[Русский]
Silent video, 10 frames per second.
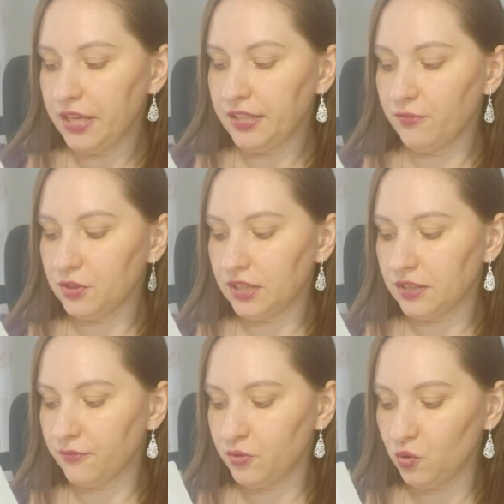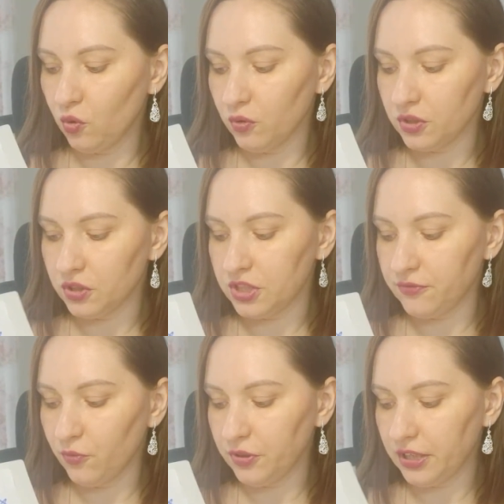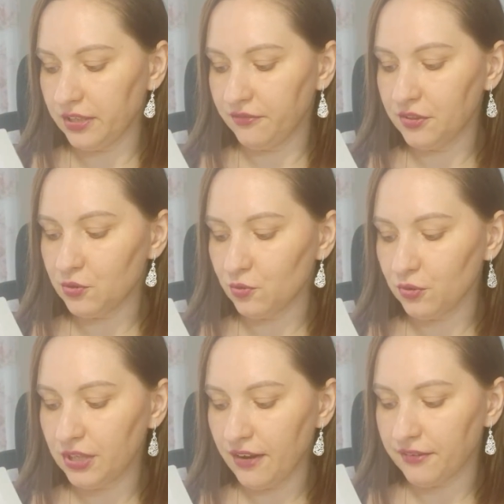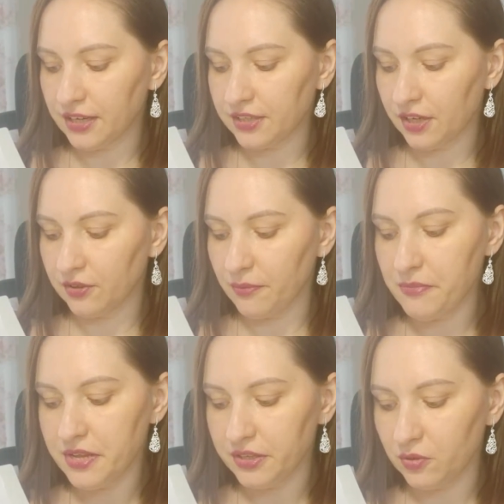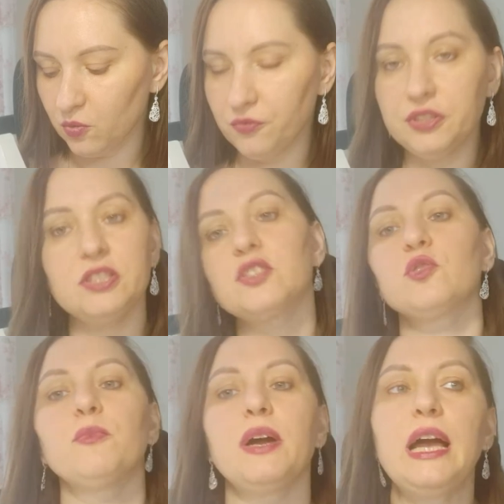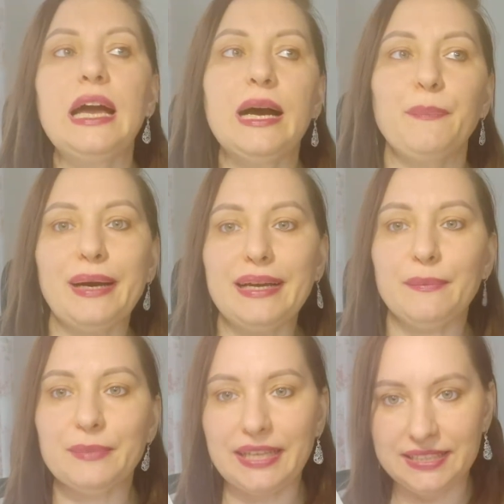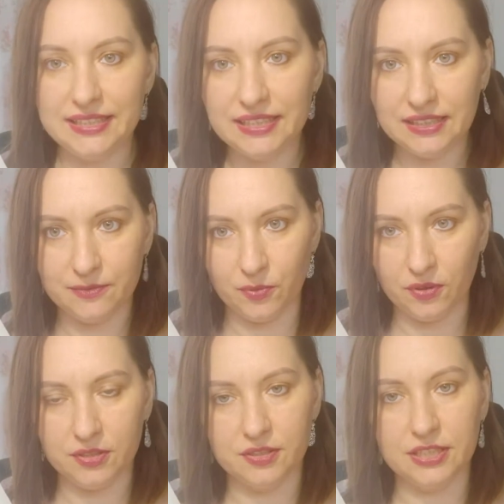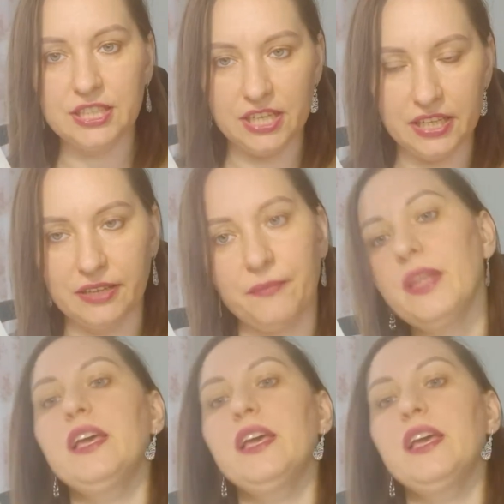И вот это все, э, чего я не вижу, но я выражаю намерение увидеть, чтобы найти с решением.